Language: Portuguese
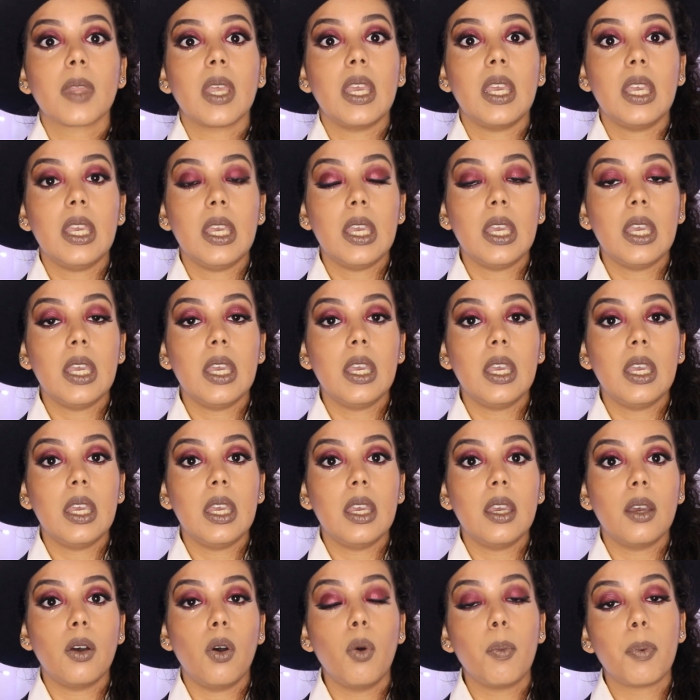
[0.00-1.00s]

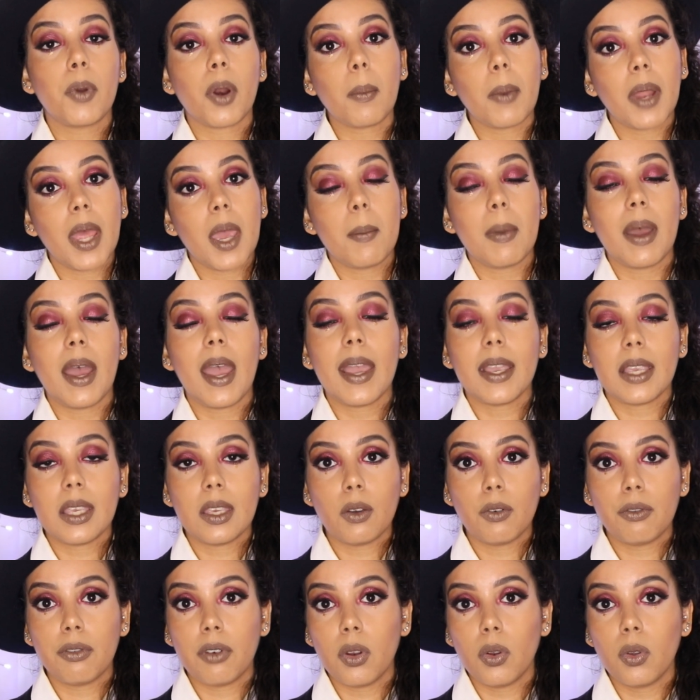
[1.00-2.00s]
E o problema é
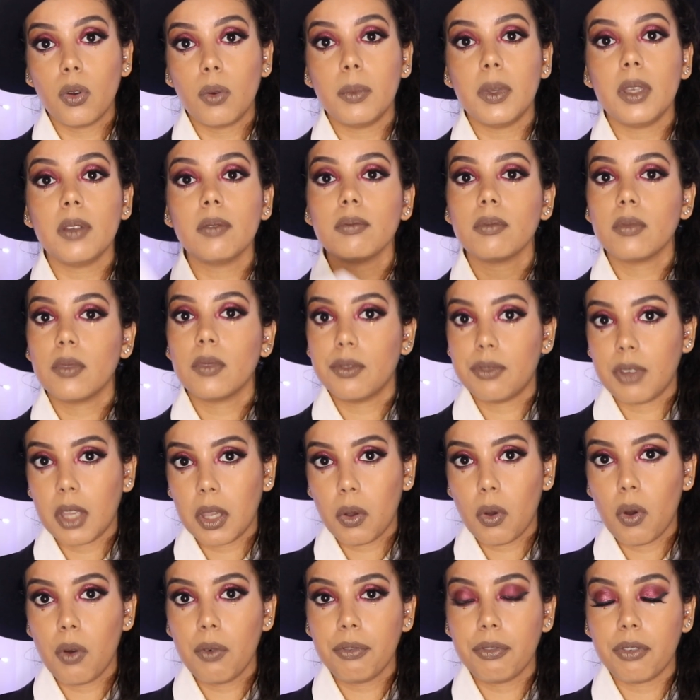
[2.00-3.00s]
que o volume
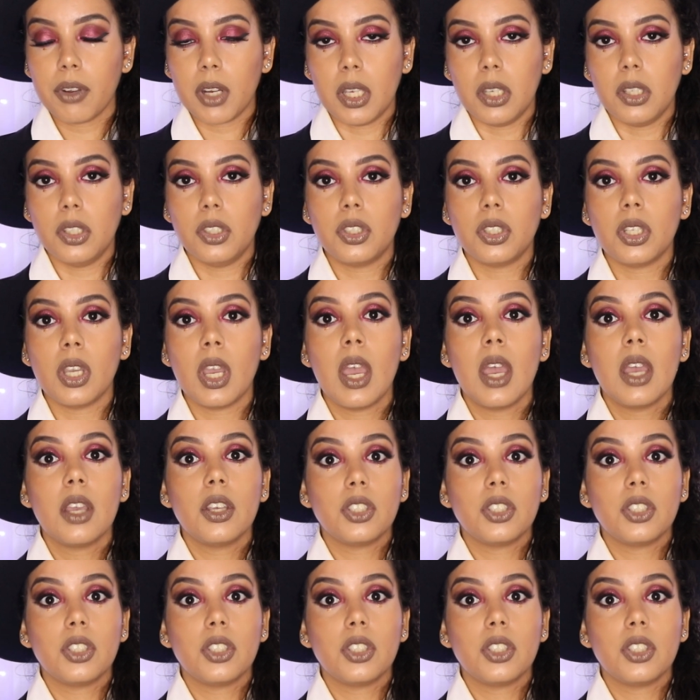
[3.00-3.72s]
vem com frizz.